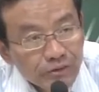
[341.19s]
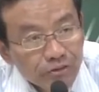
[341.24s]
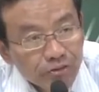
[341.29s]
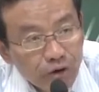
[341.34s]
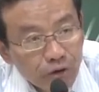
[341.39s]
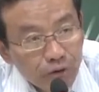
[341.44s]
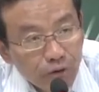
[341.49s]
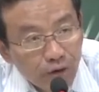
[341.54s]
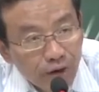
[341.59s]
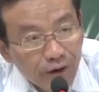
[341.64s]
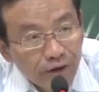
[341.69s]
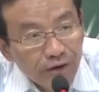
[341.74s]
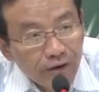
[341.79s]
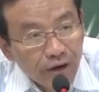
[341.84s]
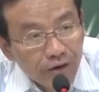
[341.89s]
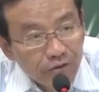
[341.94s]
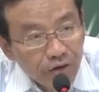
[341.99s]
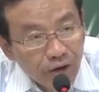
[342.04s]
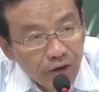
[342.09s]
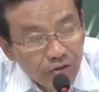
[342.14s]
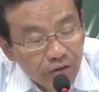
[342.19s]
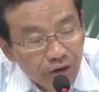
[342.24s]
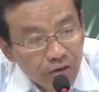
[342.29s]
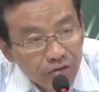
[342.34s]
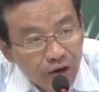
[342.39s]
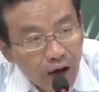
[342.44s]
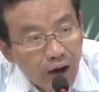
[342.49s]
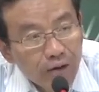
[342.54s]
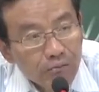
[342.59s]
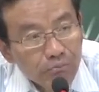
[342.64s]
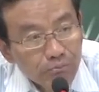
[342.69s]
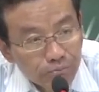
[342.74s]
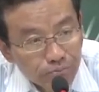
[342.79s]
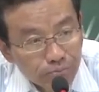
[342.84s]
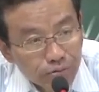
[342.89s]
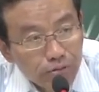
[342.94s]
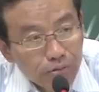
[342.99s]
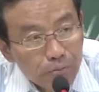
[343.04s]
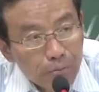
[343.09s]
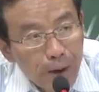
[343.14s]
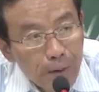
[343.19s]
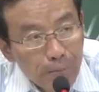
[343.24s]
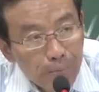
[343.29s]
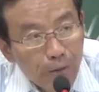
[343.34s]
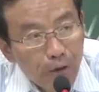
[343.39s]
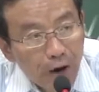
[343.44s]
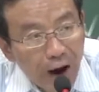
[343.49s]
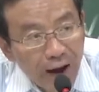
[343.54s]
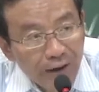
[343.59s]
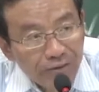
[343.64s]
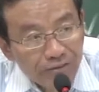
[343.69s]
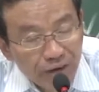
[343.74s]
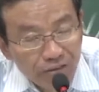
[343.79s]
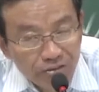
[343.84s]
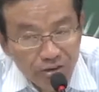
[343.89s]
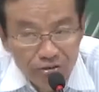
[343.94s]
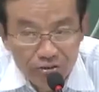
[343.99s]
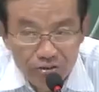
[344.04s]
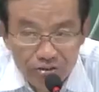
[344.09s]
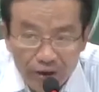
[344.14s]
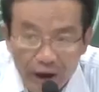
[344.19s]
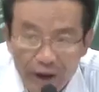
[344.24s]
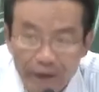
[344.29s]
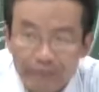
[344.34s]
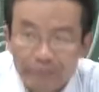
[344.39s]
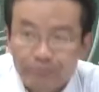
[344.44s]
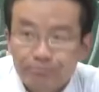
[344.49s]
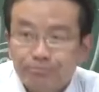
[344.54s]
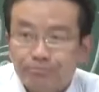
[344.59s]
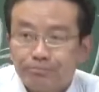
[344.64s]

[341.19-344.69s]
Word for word: 进入了一个精神上普遍不安宁的时代。